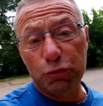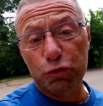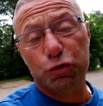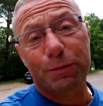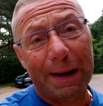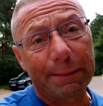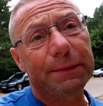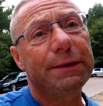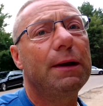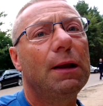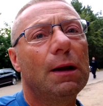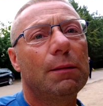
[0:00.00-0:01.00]
już mamy,
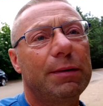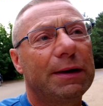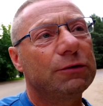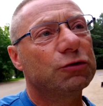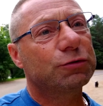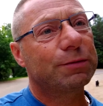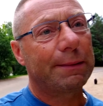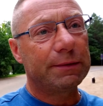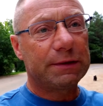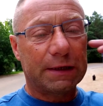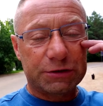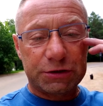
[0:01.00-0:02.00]
plany już mamy,
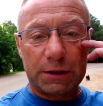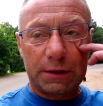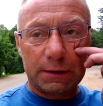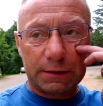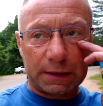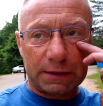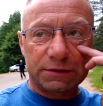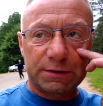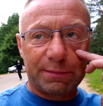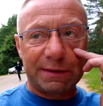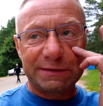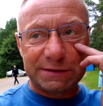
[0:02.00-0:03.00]
także, także
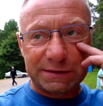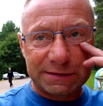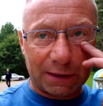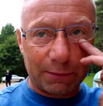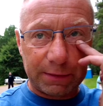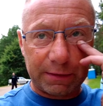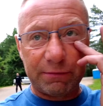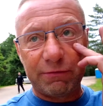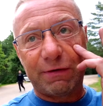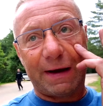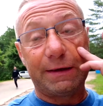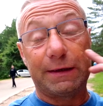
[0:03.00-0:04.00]
będzie całkiem
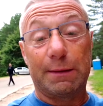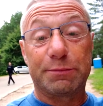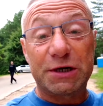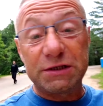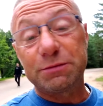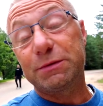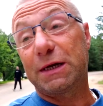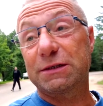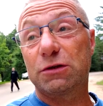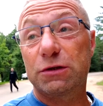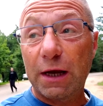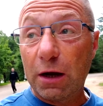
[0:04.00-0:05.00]
fajnie. A przejdźmy teraz
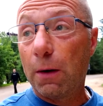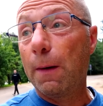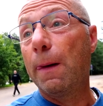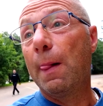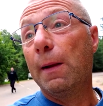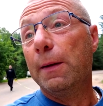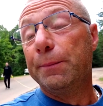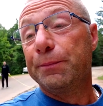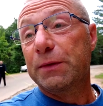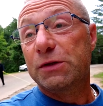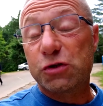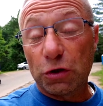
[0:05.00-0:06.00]
do tego,
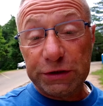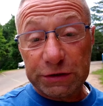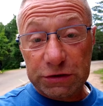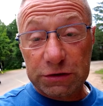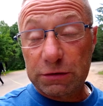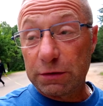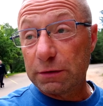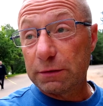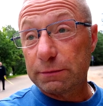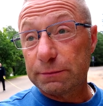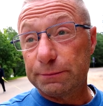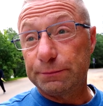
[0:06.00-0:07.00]
co jest
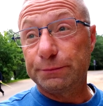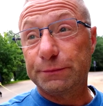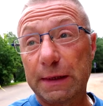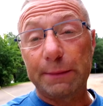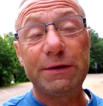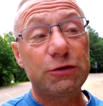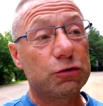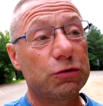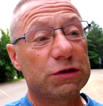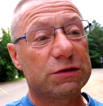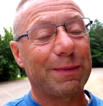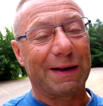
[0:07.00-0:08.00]
na miejscu,
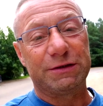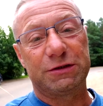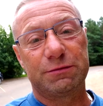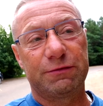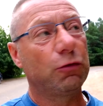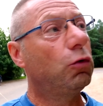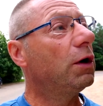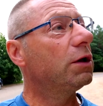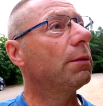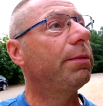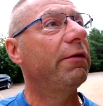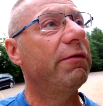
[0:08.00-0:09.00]
gdzie spaliśmy. W ogóle
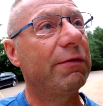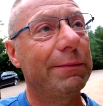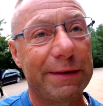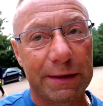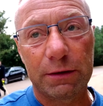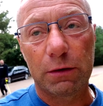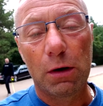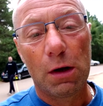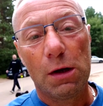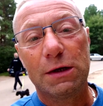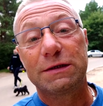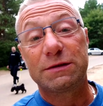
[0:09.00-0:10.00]
to powiem Wam jedno.
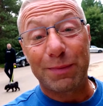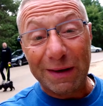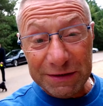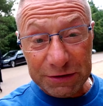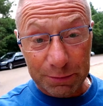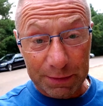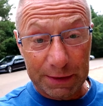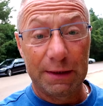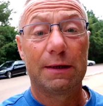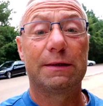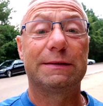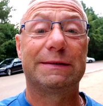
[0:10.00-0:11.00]
Spaliśmy
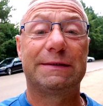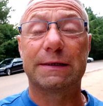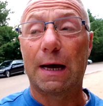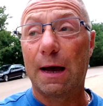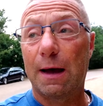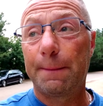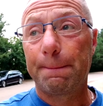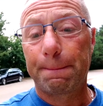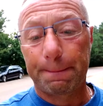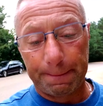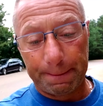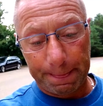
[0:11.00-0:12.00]
za
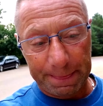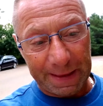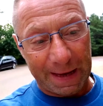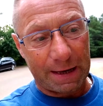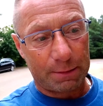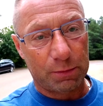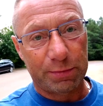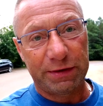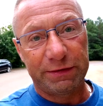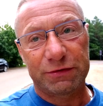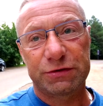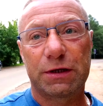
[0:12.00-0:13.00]
mm, darmo,
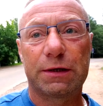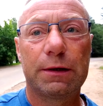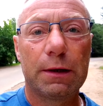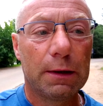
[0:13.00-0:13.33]
ponieważ ten,